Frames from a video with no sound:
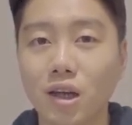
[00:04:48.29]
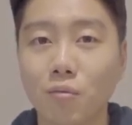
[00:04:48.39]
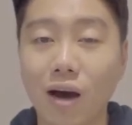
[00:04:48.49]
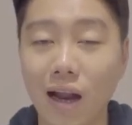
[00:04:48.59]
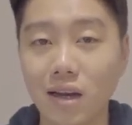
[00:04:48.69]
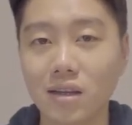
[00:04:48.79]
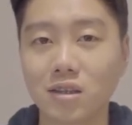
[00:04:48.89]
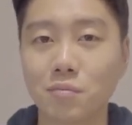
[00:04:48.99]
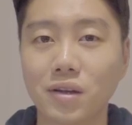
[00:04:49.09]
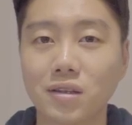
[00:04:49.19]
뭐
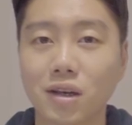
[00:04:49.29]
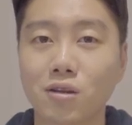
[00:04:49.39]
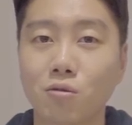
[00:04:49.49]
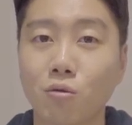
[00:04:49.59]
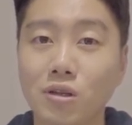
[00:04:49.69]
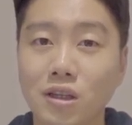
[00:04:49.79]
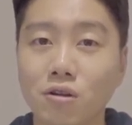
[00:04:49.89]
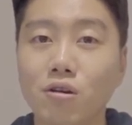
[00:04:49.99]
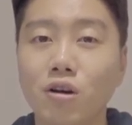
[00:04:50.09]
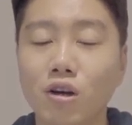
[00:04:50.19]
알리익스프레스 같은
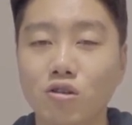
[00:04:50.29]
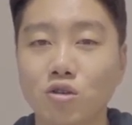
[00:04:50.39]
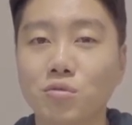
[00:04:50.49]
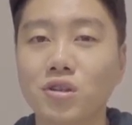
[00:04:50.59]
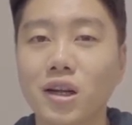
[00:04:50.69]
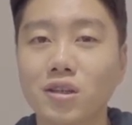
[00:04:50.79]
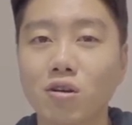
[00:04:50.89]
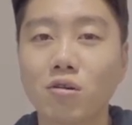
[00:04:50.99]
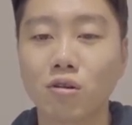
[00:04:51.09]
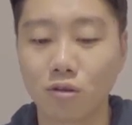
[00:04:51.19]
곳에서 주문을
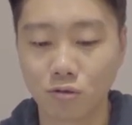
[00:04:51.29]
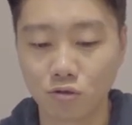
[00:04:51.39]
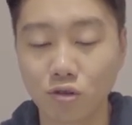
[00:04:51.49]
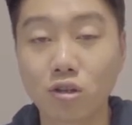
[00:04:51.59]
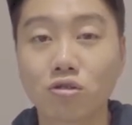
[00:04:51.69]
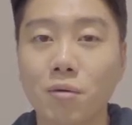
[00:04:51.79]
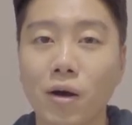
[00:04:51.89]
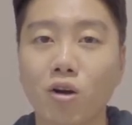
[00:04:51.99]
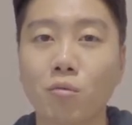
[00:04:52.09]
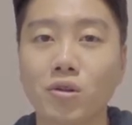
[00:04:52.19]
해서 중간중간
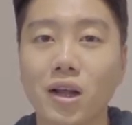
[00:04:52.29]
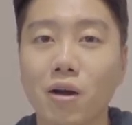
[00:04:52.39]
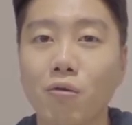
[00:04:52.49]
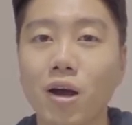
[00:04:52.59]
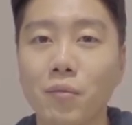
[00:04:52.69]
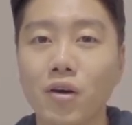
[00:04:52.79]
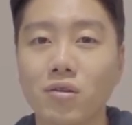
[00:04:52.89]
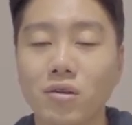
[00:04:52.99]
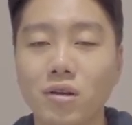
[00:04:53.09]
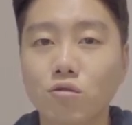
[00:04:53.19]
바꿔본다라고
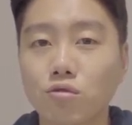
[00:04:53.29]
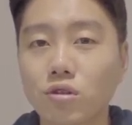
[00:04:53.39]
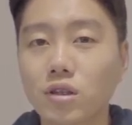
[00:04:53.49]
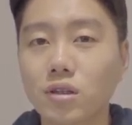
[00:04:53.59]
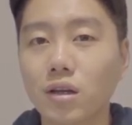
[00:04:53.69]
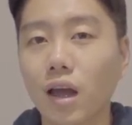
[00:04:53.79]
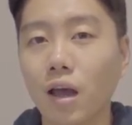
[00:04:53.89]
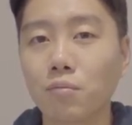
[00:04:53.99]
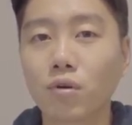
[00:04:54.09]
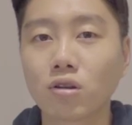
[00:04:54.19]
하면 굳이
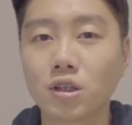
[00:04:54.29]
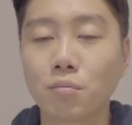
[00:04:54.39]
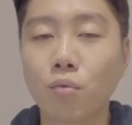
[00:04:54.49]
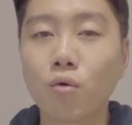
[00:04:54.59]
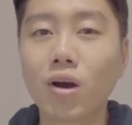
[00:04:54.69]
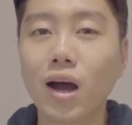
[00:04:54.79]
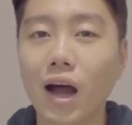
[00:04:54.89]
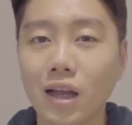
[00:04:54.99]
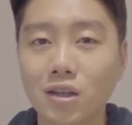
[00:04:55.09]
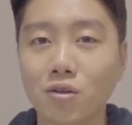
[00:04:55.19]
애플워치 4가
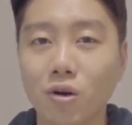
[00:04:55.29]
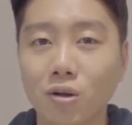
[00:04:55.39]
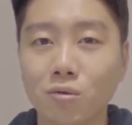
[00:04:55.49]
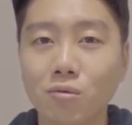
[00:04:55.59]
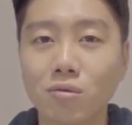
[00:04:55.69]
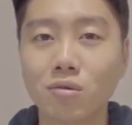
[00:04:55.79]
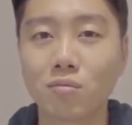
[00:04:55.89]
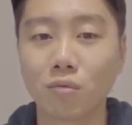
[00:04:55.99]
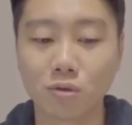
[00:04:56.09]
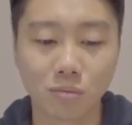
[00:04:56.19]
아니더라도 뭐
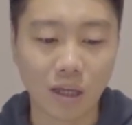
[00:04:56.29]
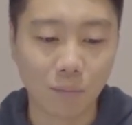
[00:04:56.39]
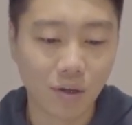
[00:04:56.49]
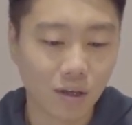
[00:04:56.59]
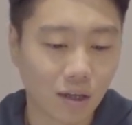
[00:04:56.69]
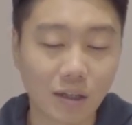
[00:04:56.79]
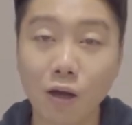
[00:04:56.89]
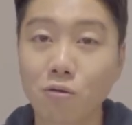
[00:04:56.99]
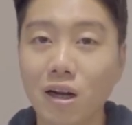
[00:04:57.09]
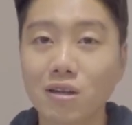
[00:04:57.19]
좀 재미있게
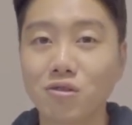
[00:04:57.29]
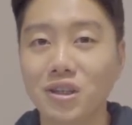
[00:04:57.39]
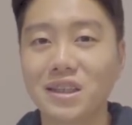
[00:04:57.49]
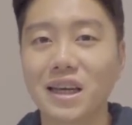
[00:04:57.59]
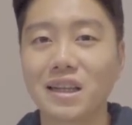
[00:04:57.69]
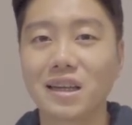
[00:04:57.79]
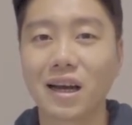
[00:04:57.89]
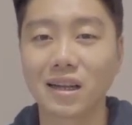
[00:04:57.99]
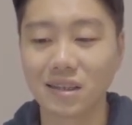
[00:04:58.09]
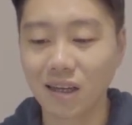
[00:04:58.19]
사용을 할 수 있지
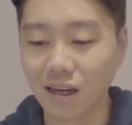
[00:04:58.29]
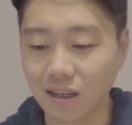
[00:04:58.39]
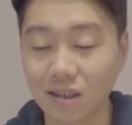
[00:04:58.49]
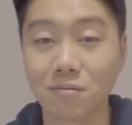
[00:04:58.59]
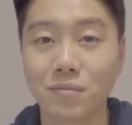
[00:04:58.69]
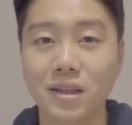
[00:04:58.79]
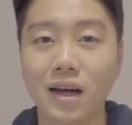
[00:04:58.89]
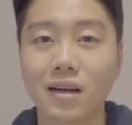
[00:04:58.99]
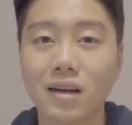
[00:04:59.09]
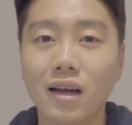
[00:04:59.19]
않을까라는 생각이 듭니다.